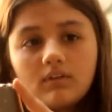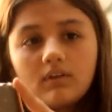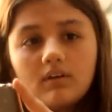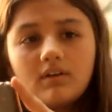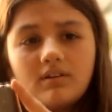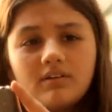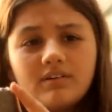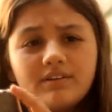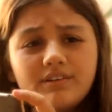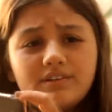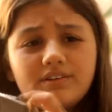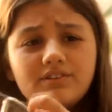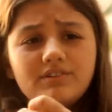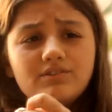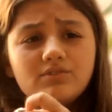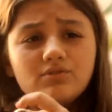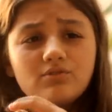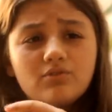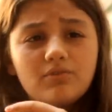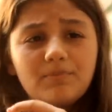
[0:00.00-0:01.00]
Ai,
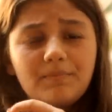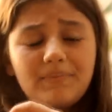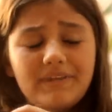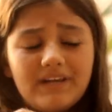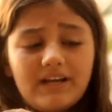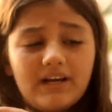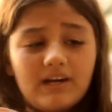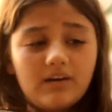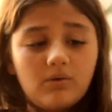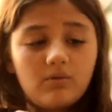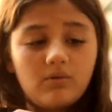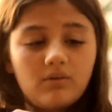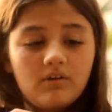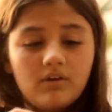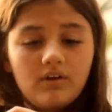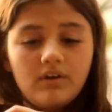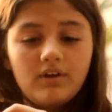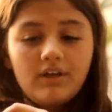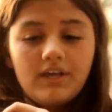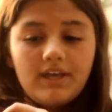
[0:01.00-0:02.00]
desculpe, Iago.
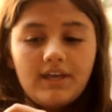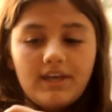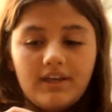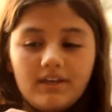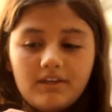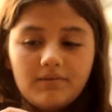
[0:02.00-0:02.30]
É